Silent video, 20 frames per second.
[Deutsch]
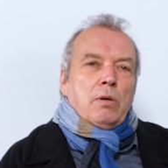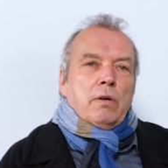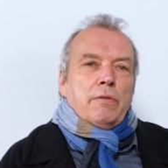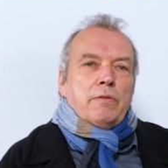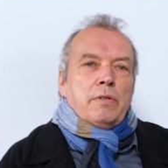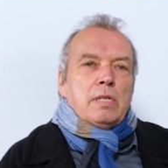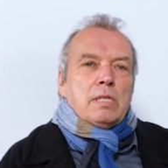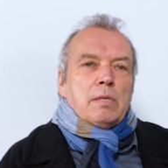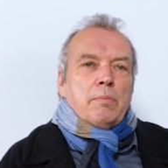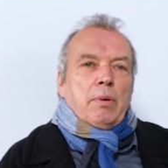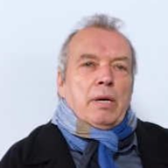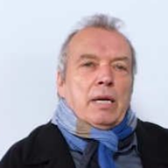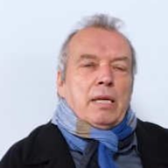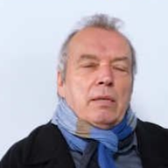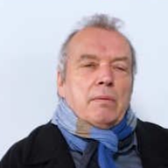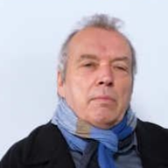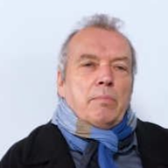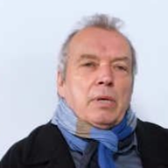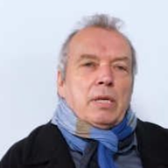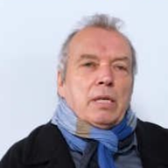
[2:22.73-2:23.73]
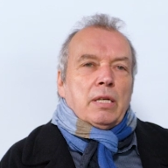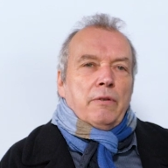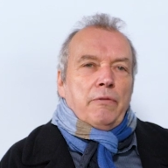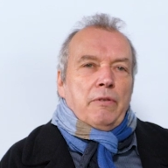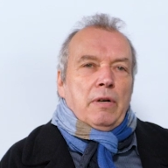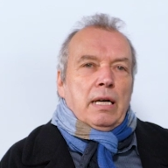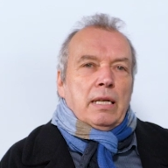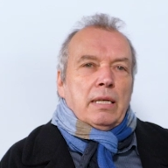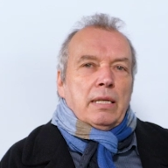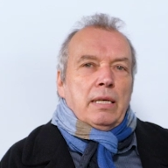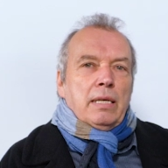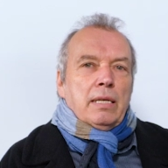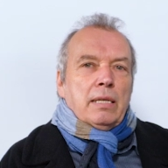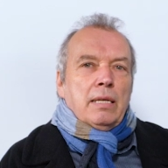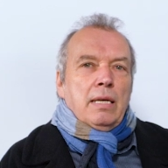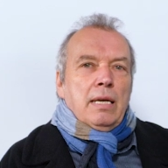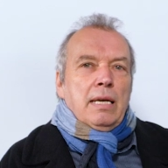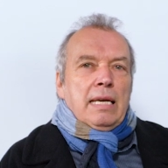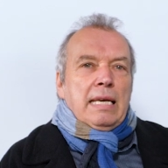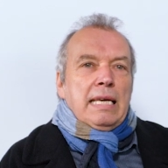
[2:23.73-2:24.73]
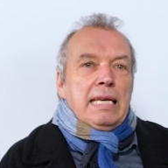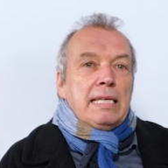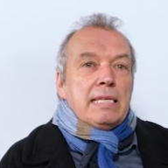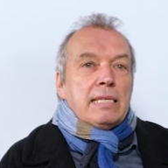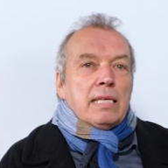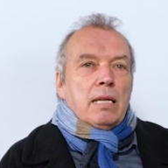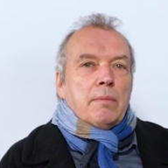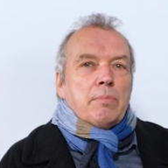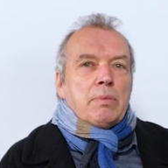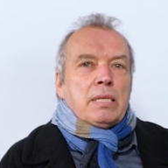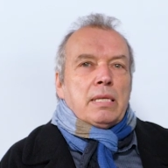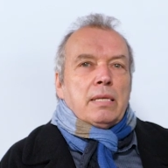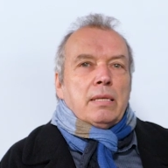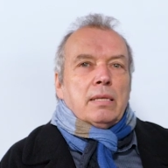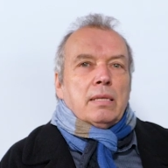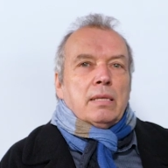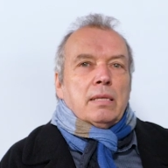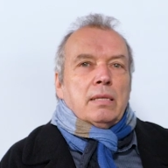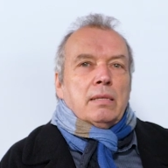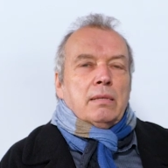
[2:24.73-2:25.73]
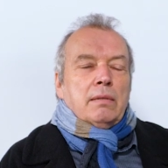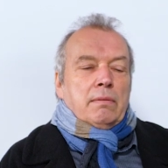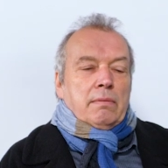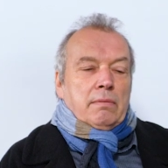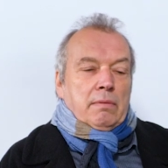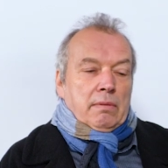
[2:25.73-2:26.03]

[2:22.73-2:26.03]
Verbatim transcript: auf diese beiden Begriffe angeht. Ich selbst äh,